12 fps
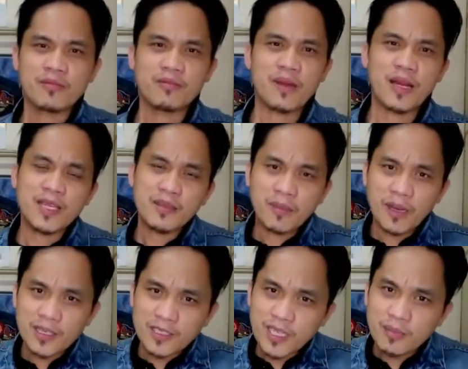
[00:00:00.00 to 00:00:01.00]
Bakit? Parang
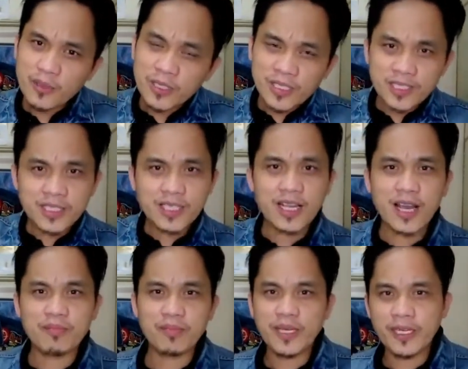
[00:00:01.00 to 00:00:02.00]
cellphone kasi
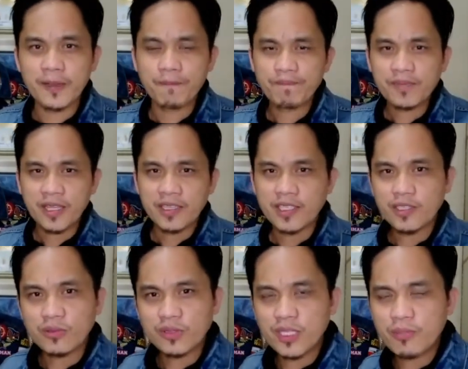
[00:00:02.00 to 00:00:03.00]
nag-upgrade yan
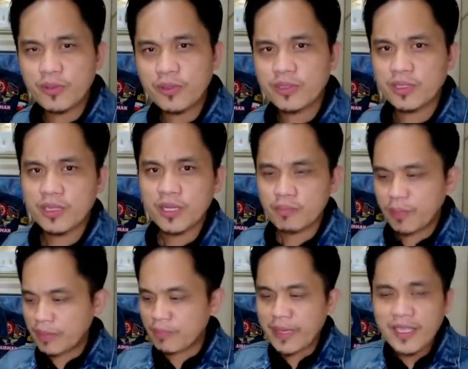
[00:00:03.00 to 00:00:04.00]
yung tipong pag
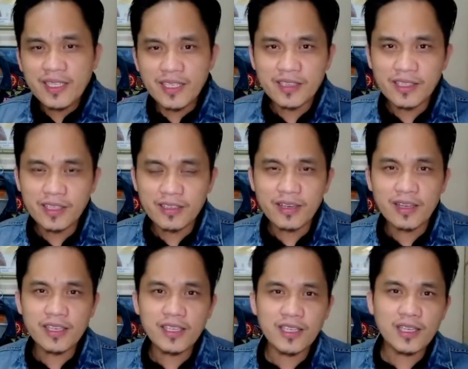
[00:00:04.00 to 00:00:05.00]
mainit,
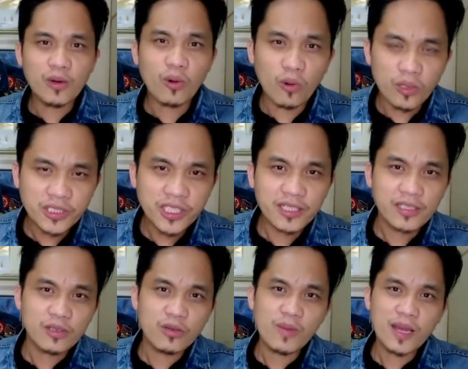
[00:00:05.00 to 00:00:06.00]
nagiging cool siya.
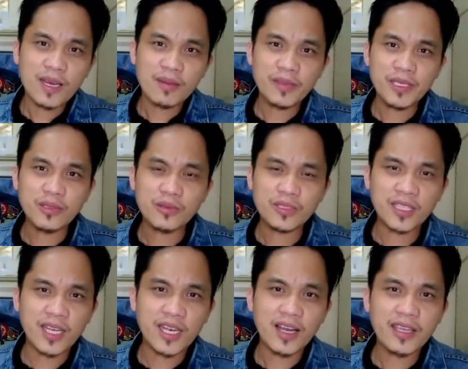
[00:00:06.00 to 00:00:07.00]
Lumalamig yung
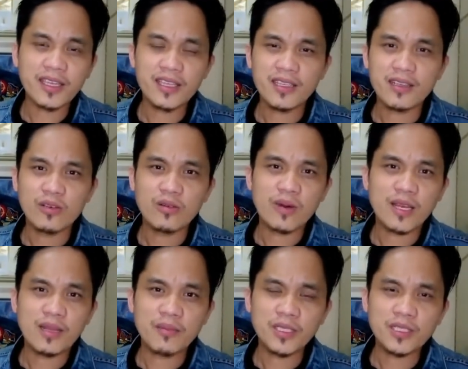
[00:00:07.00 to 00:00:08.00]
tela ngayon.
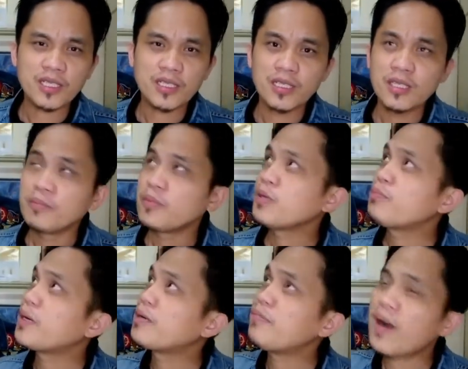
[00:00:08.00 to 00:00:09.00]
Lumalamig siya. Pero
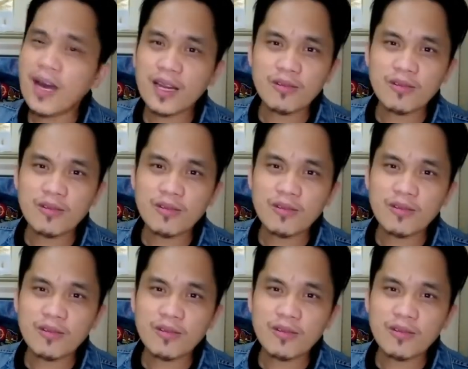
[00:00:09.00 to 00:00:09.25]
pag maaraw